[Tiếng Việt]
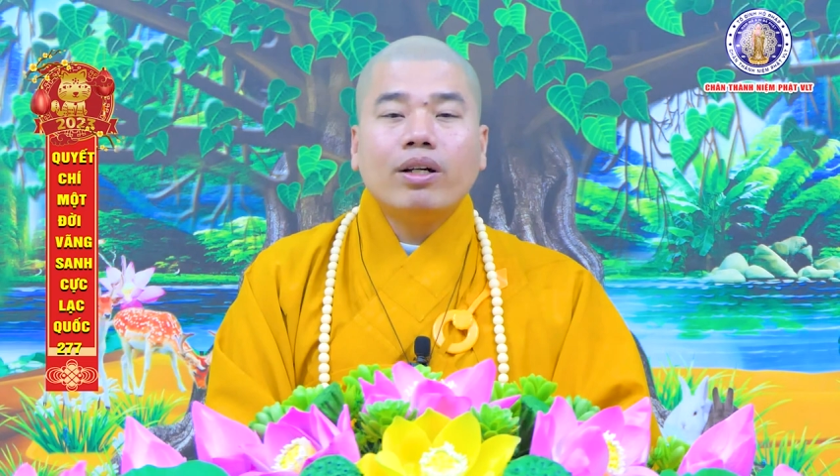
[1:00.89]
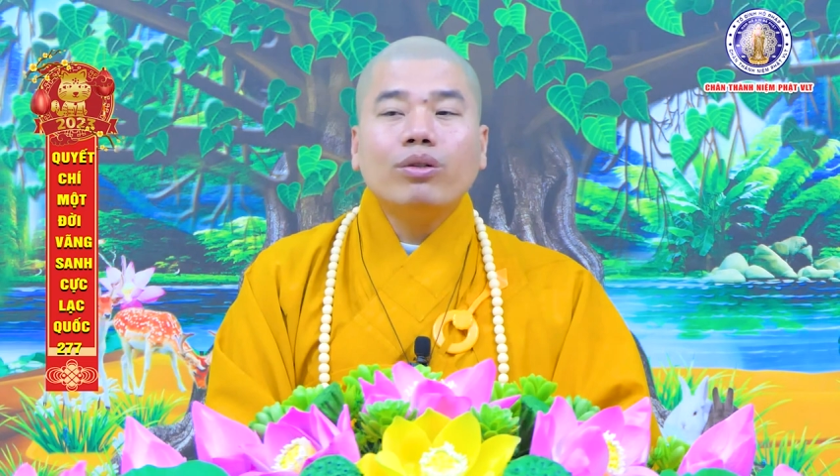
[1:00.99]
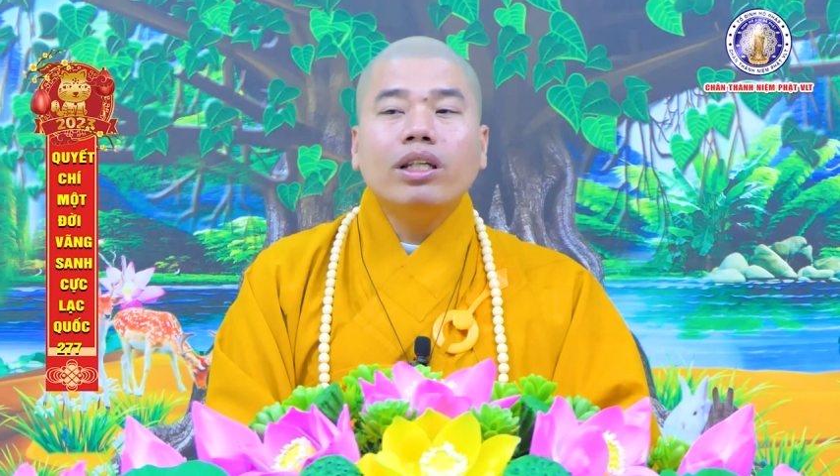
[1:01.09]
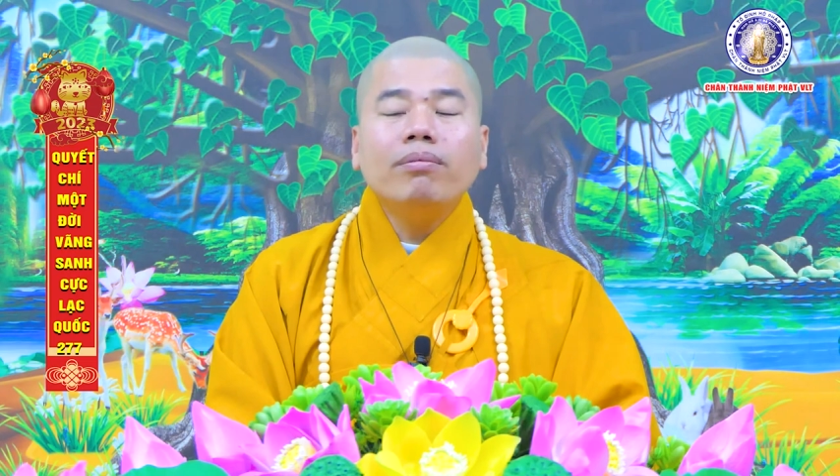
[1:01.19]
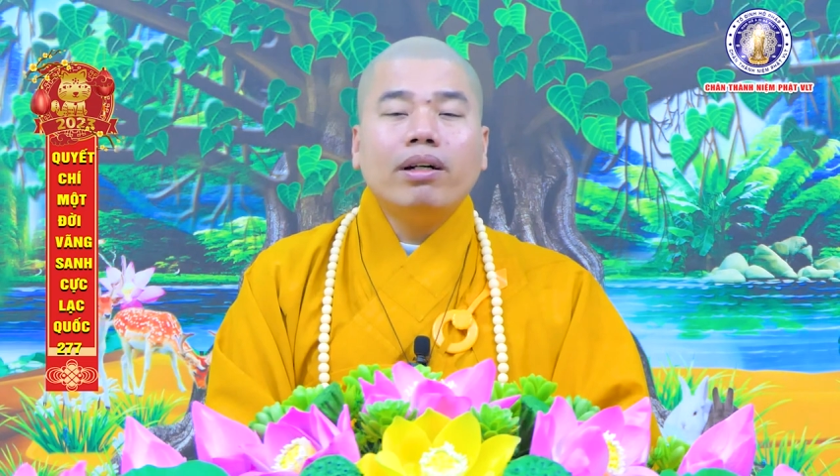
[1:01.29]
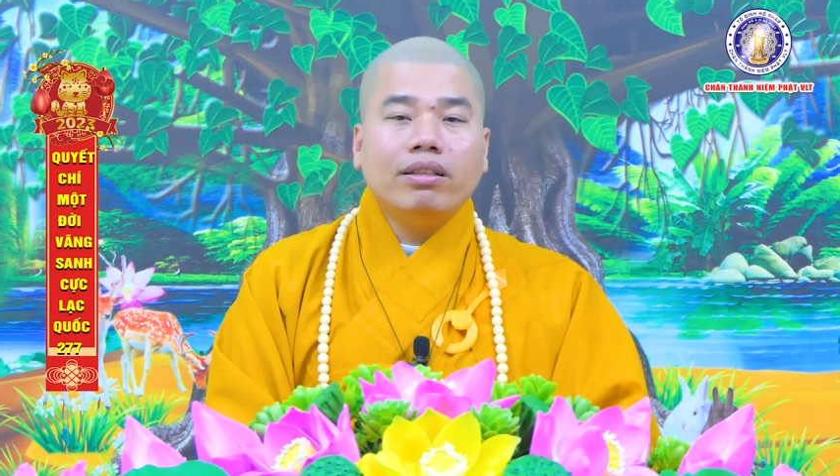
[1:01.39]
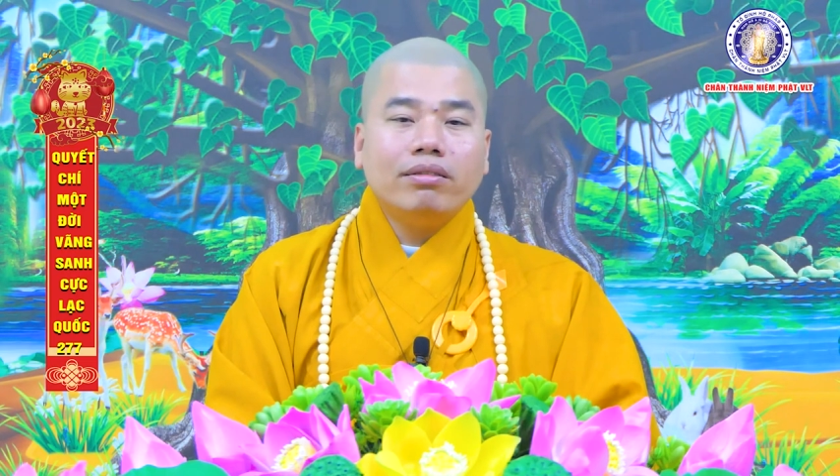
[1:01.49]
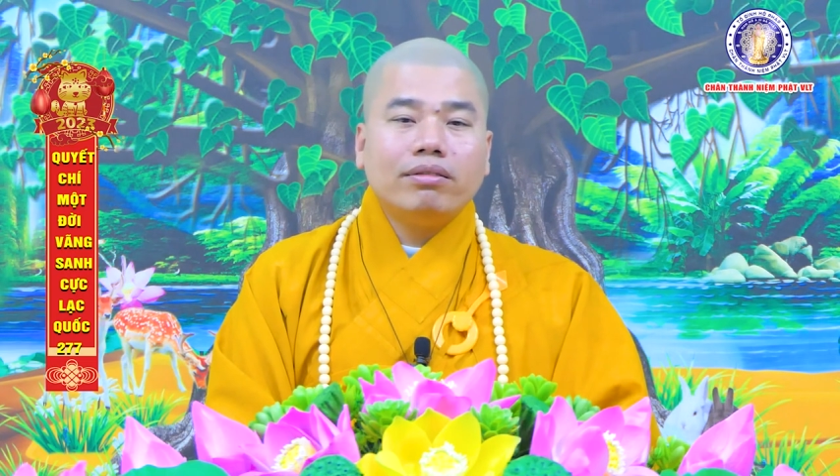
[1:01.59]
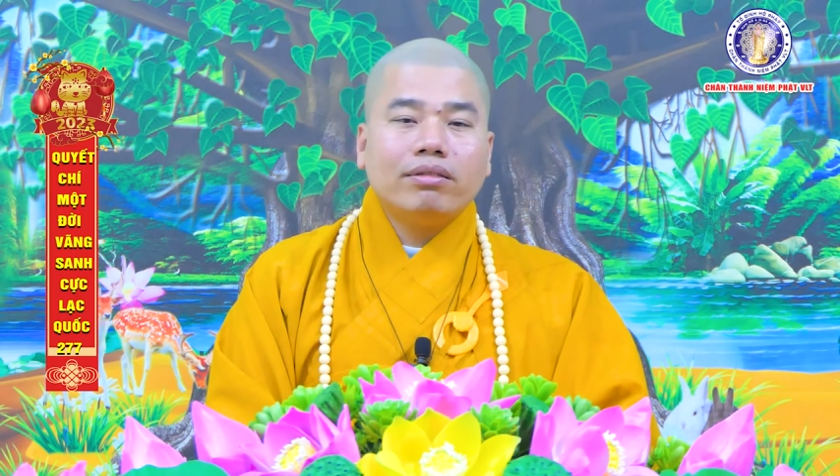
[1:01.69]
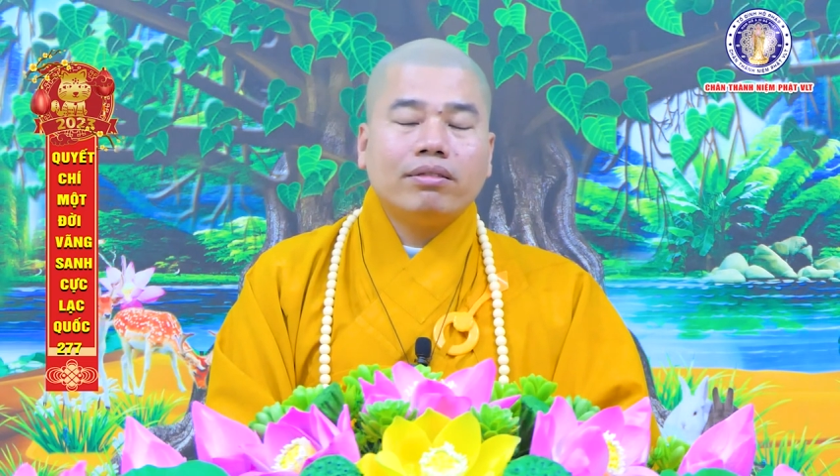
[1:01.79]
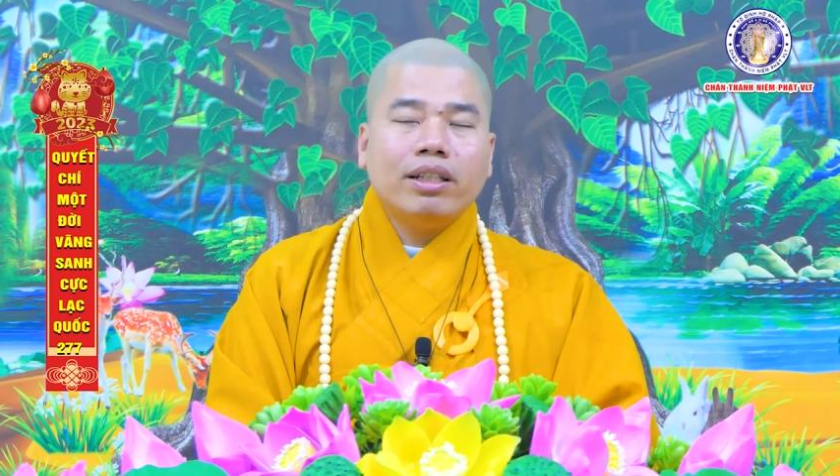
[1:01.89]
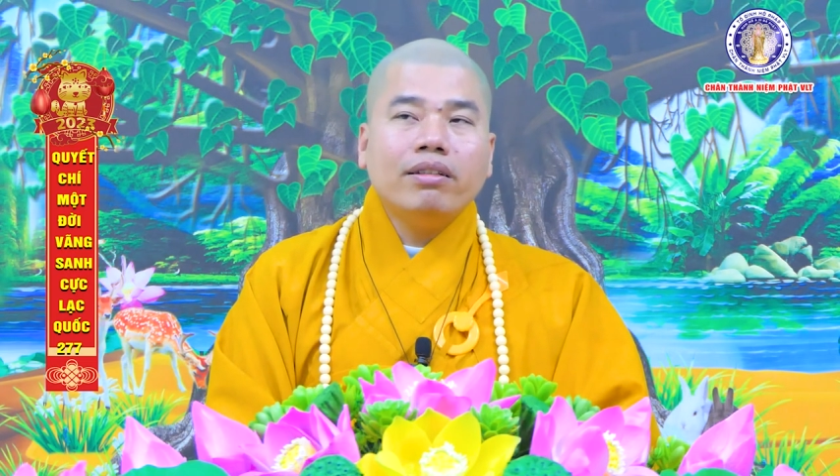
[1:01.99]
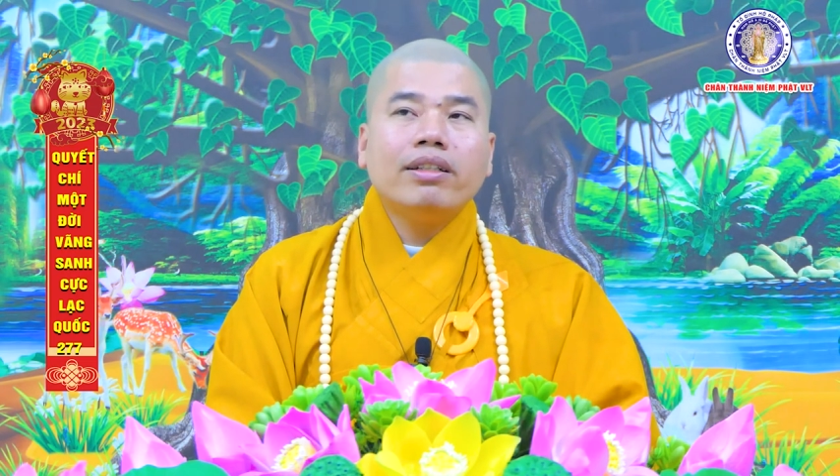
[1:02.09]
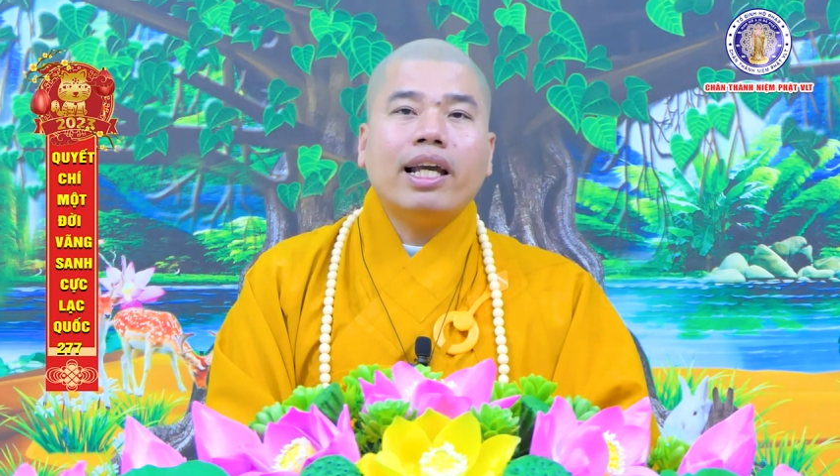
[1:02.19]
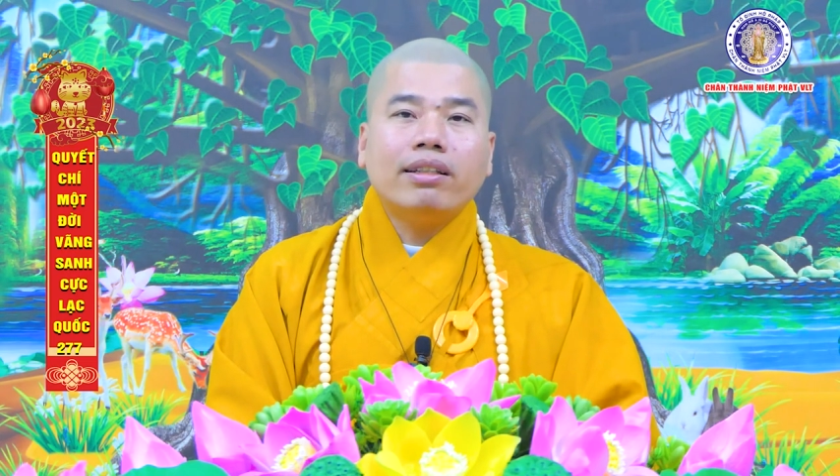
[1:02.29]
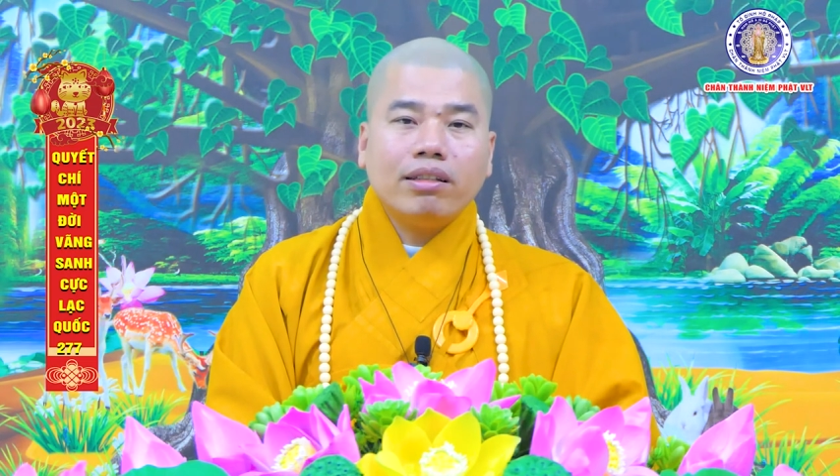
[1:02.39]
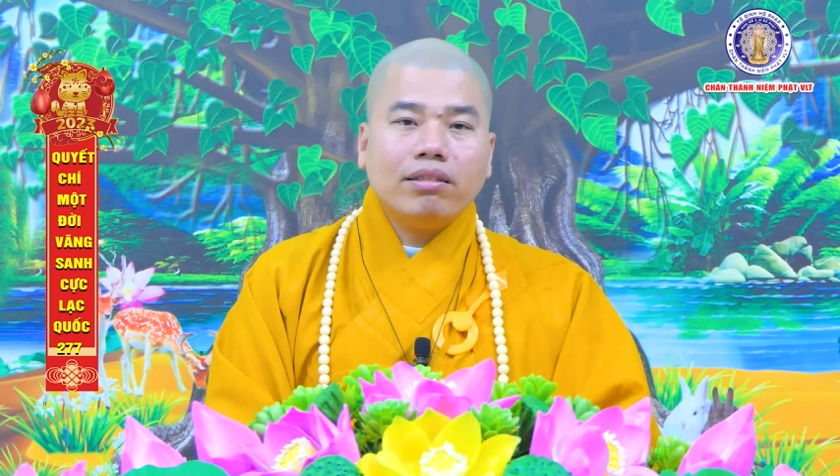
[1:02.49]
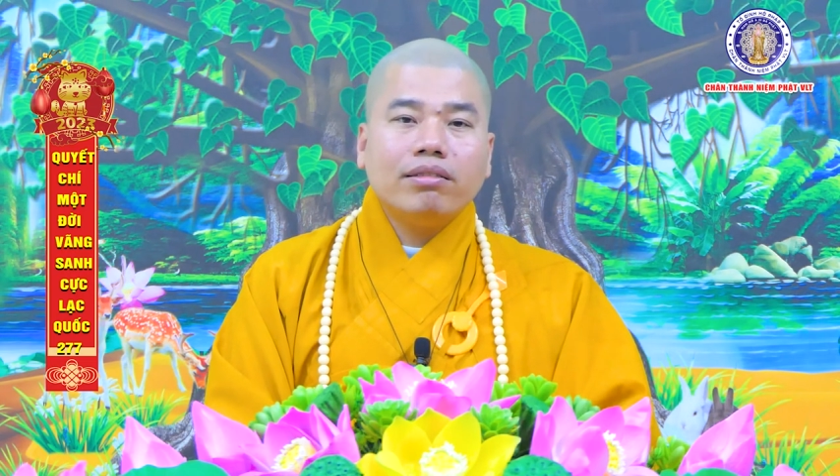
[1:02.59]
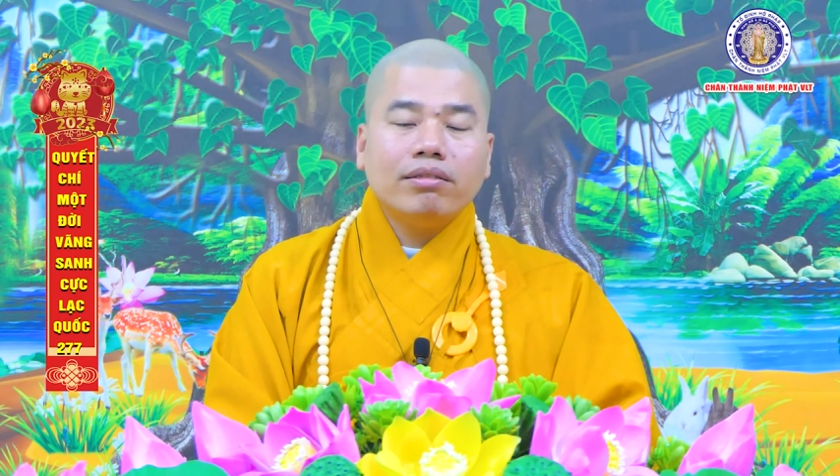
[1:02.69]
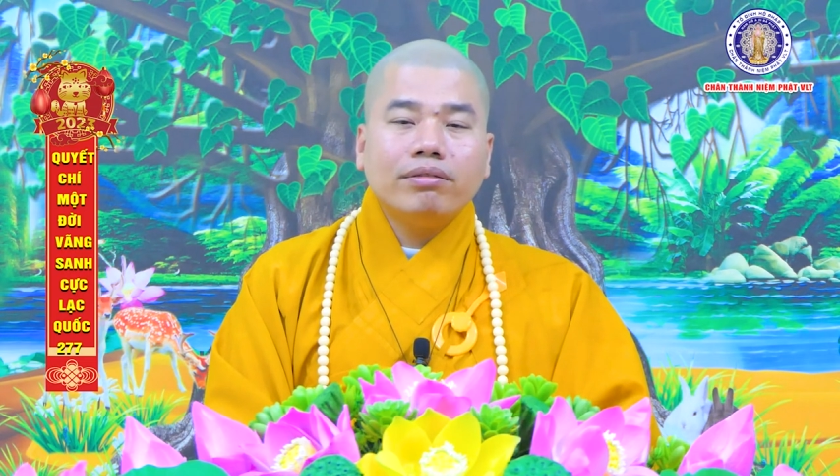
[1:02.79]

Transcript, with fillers: việc của chính mình để được giải thích